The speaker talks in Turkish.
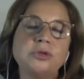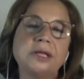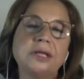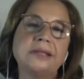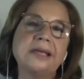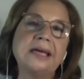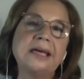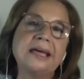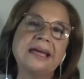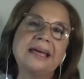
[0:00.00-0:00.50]

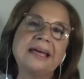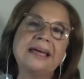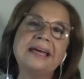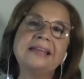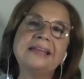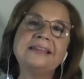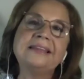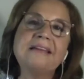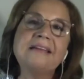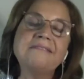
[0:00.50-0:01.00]
de
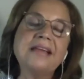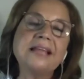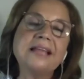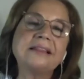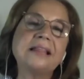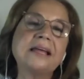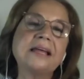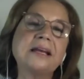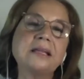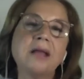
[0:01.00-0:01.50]

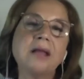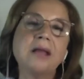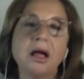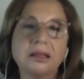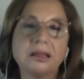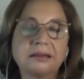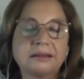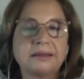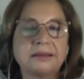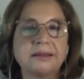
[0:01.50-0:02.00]
devletlerin
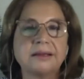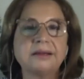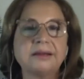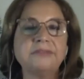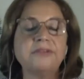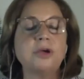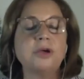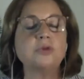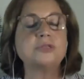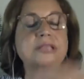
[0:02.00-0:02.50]
attığı
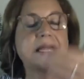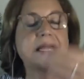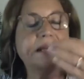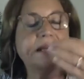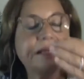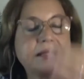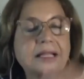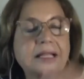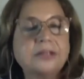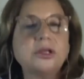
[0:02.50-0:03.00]
ve
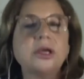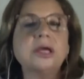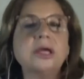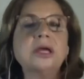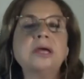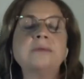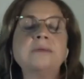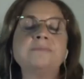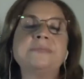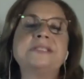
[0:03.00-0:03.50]
özellikle de
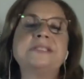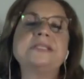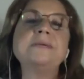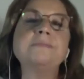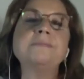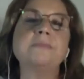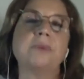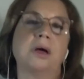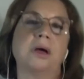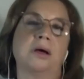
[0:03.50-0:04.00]
bizim
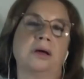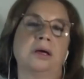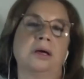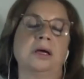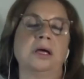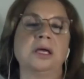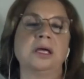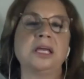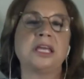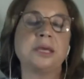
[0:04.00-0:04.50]

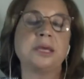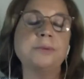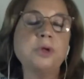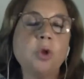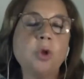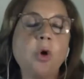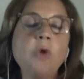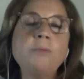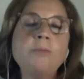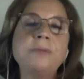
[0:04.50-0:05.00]

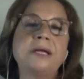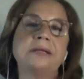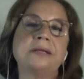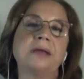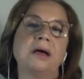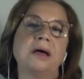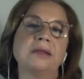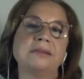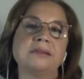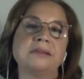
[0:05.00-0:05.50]
2011'de e,
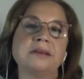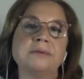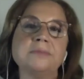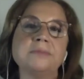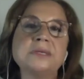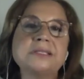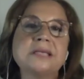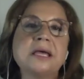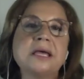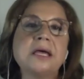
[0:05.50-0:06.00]

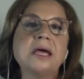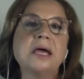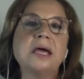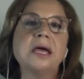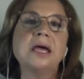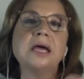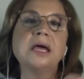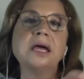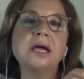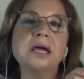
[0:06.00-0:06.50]
attığımız
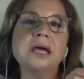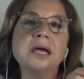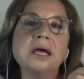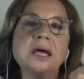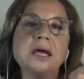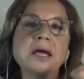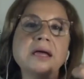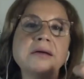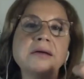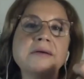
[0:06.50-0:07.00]
e,
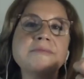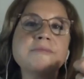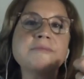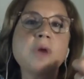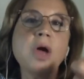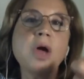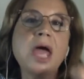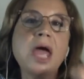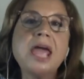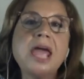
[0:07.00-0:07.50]

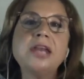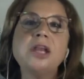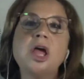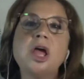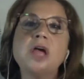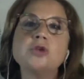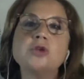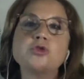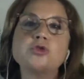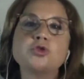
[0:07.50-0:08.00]
en
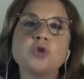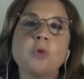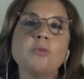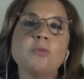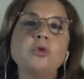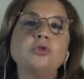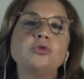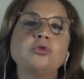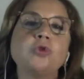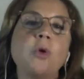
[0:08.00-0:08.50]

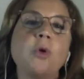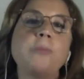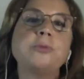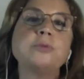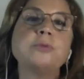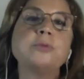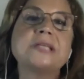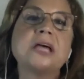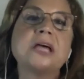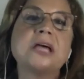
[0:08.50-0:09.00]
somut
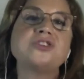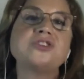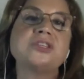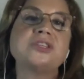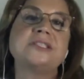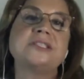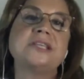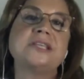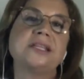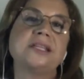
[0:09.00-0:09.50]
toplumsal
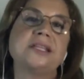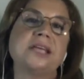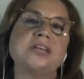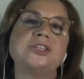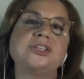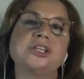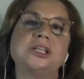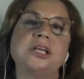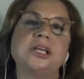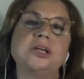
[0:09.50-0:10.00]
cinsiyet
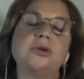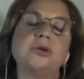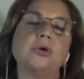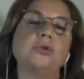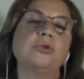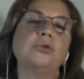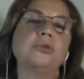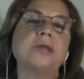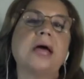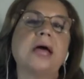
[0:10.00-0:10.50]
eşitliği
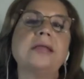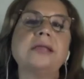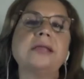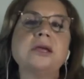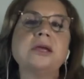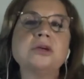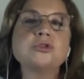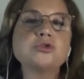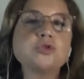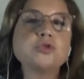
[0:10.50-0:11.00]
yönünden
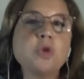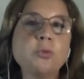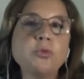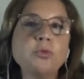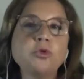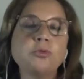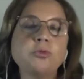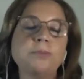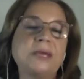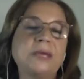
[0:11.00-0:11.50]

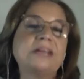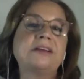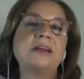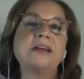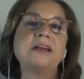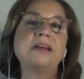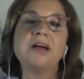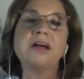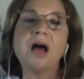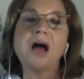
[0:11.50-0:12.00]
somut bir
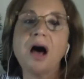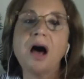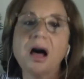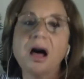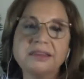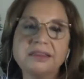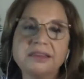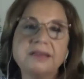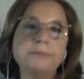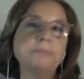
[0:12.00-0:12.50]

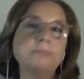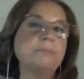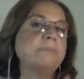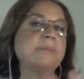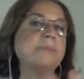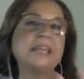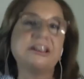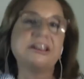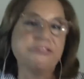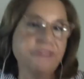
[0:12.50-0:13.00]
adım,
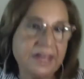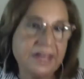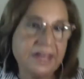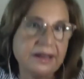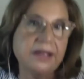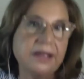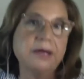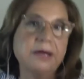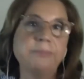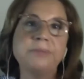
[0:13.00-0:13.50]
bir
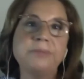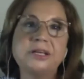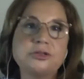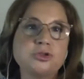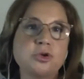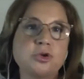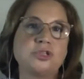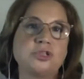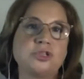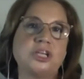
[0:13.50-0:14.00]
veri, bir
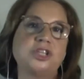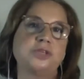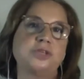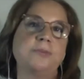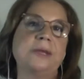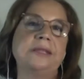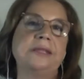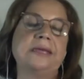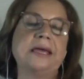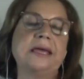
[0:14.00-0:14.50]

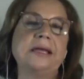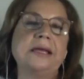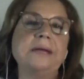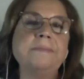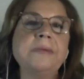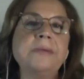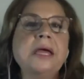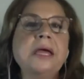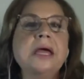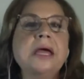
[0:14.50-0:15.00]
sözleşme diyelim.
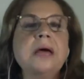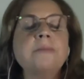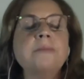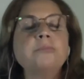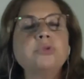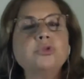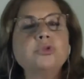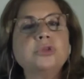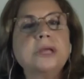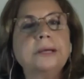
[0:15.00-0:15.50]

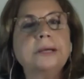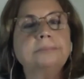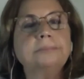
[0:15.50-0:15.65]
Burada